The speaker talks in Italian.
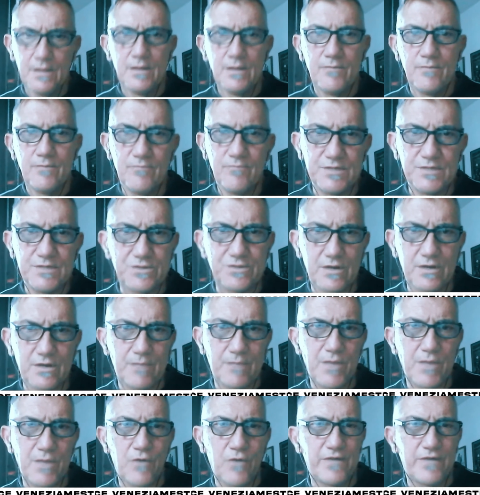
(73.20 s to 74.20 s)
visto che ne
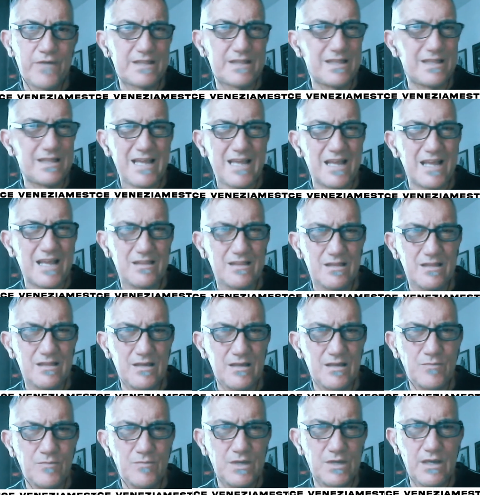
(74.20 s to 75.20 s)
abbiamo fatte tante di
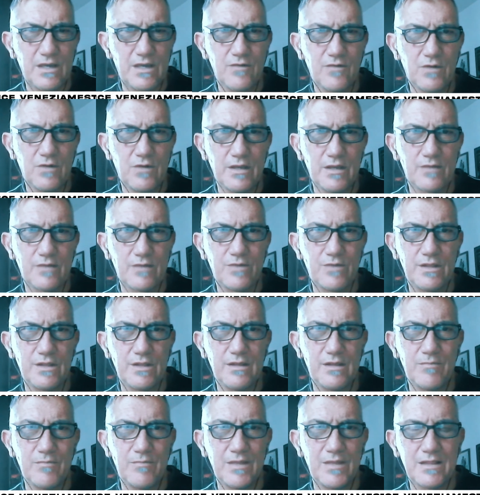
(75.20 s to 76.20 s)
amichevoli e quindi
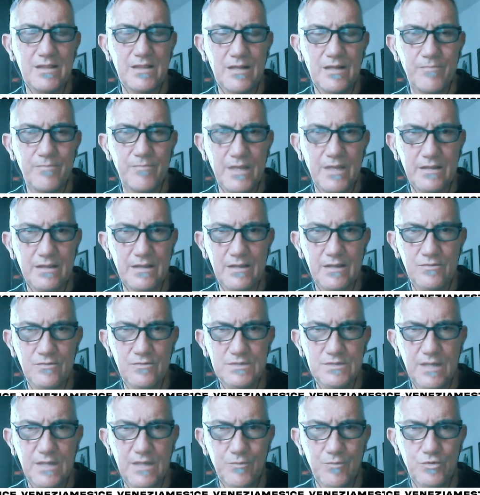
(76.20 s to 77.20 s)
mentalmente non
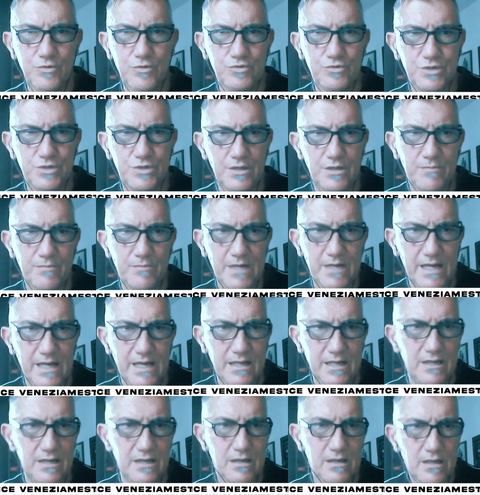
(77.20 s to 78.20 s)
siamo riusciti
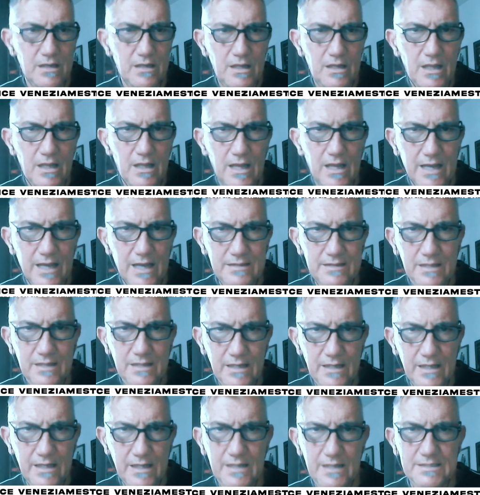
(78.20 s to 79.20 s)
magari a
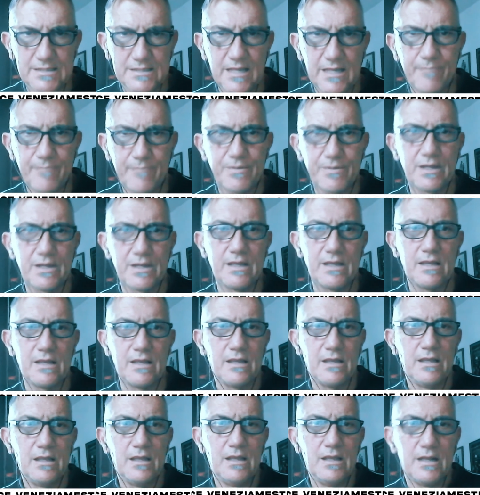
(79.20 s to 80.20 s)
tenere sempre
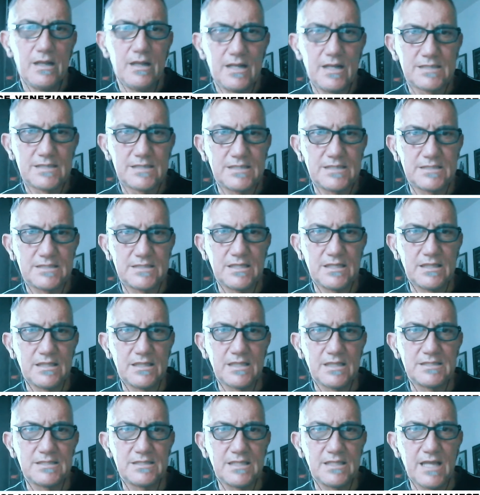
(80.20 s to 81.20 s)
la stessa
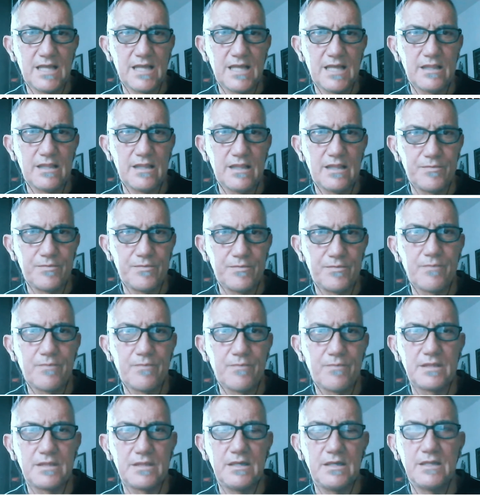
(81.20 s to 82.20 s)
intensità delle prime
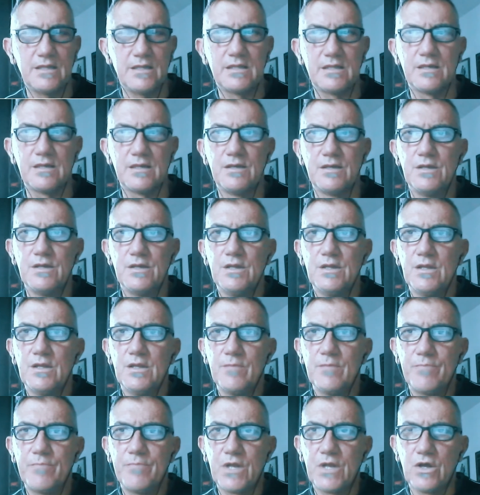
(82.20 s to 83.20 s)
partite.
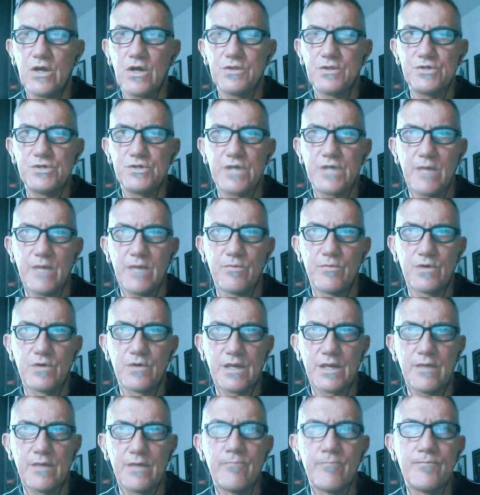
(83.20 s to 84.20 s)
Però diciamo
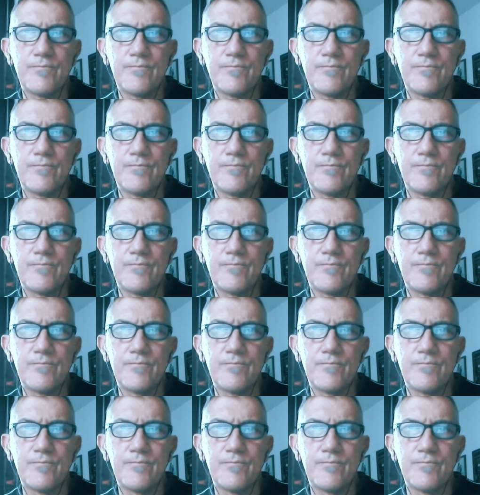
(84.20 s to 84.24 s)
che